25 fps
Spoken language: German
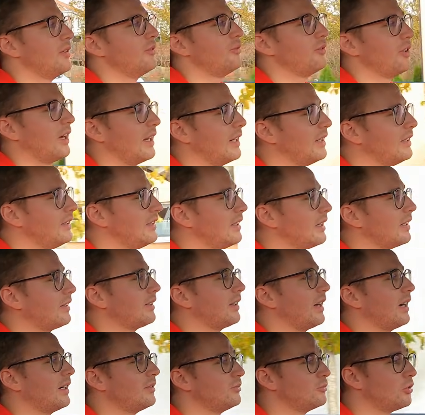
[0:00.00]
Für alle, die jetzt
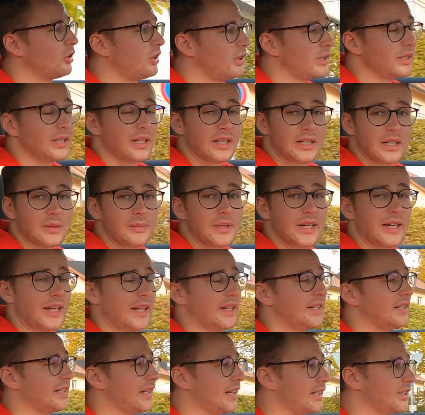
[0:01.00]
sagen, boah, ich hätte aber
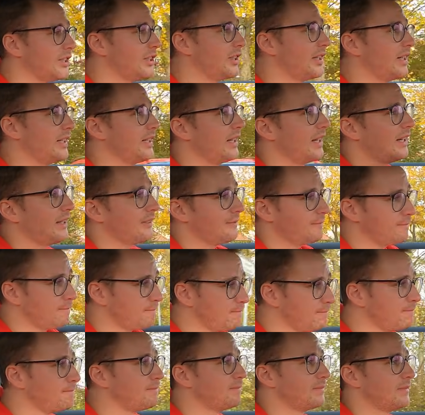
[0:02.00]
gerne einen Handschalter,
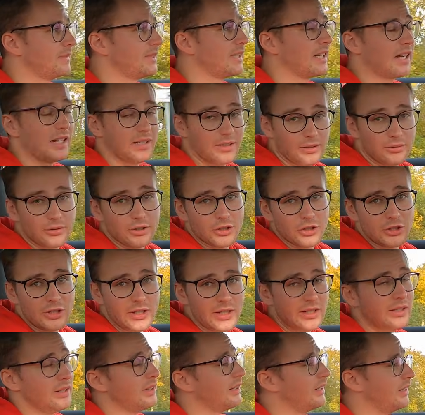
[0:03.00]
kann ich
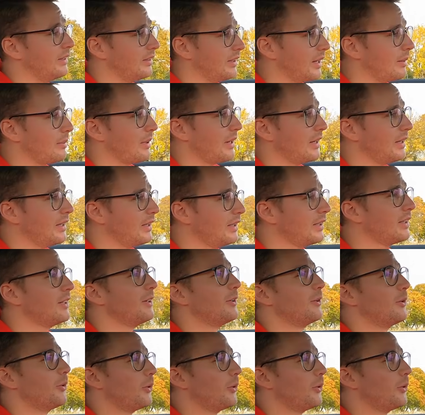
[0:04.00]
verstehen, ist aber nicht.